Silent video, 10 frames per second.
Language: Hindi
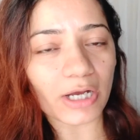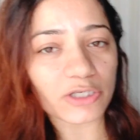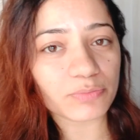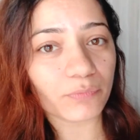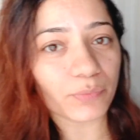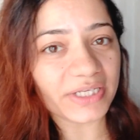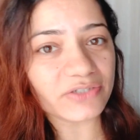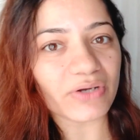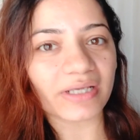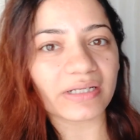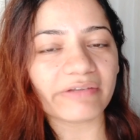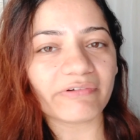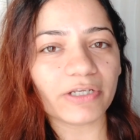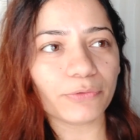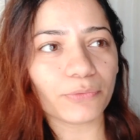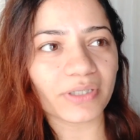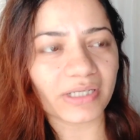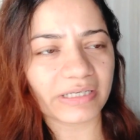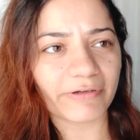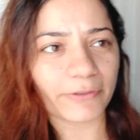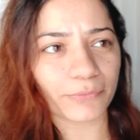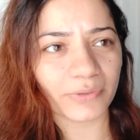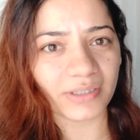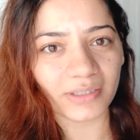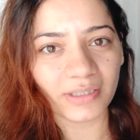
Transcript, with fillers: आज मैं वही ट्राई करने वाली हूँ और देखने वाली हूँ कि